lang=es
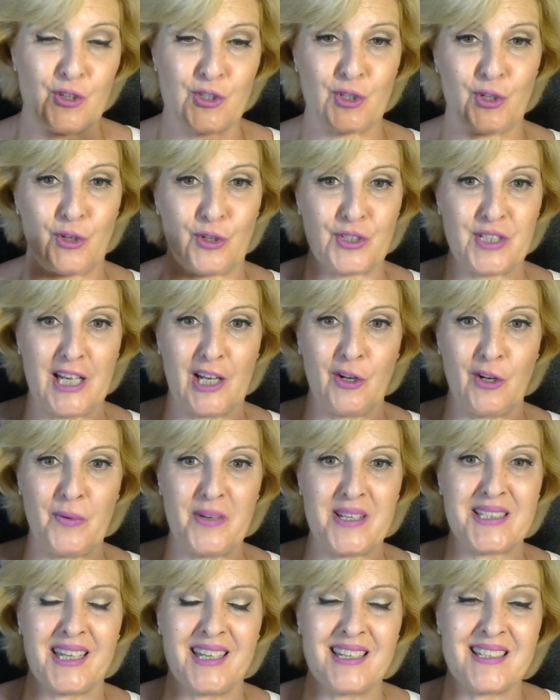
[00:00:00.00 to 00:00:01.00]
los ojos, ya lo
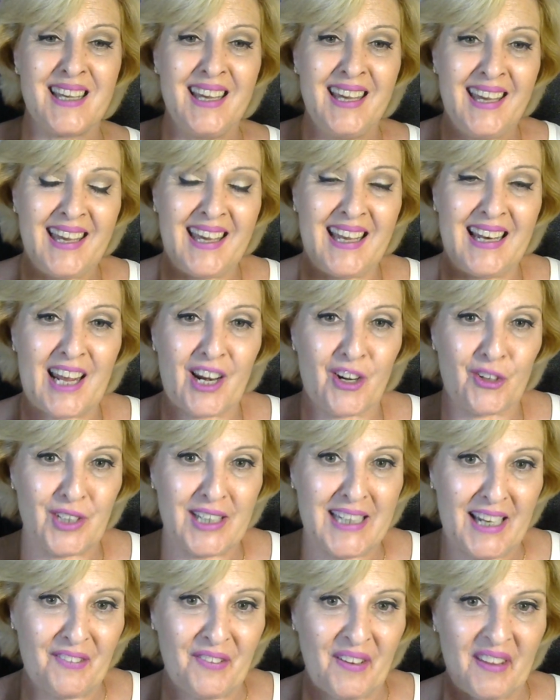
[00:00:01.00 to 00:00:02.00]
visteis en la
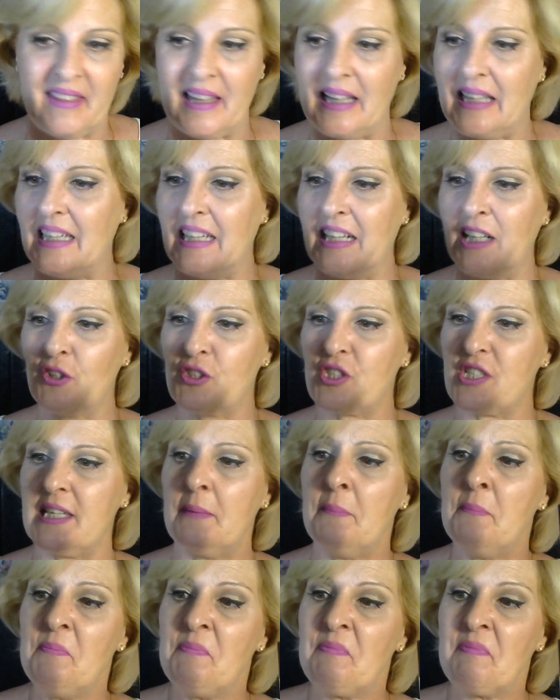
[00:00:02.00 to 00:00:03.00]
rutina facial de
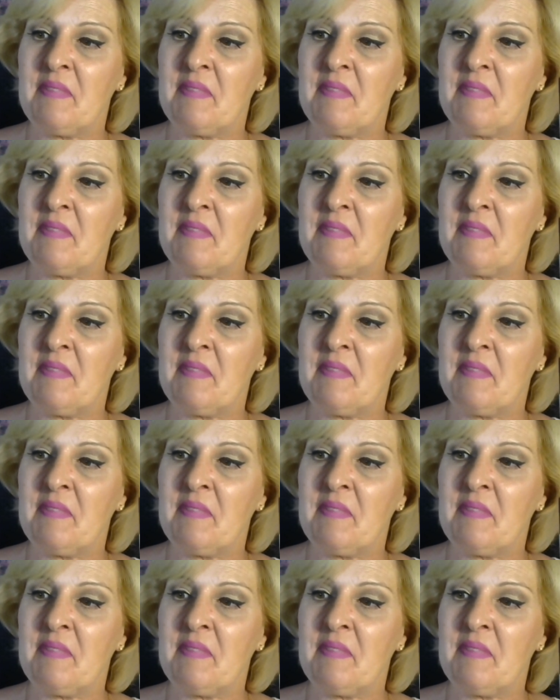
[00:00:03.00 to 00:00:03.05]
noche